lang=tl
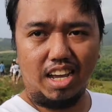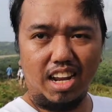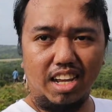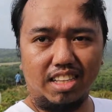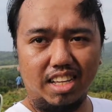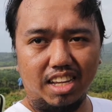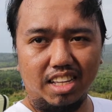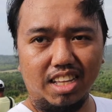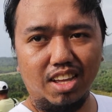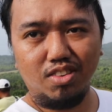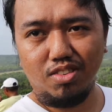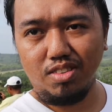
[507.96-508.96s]
Kaya
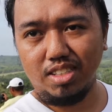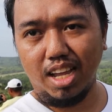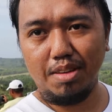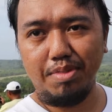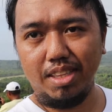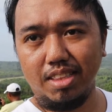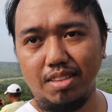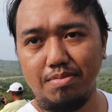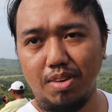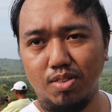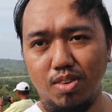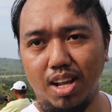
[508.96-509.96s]
nakikita yung sa amin,
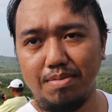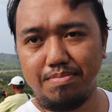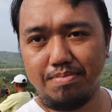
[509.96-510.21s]
maulap.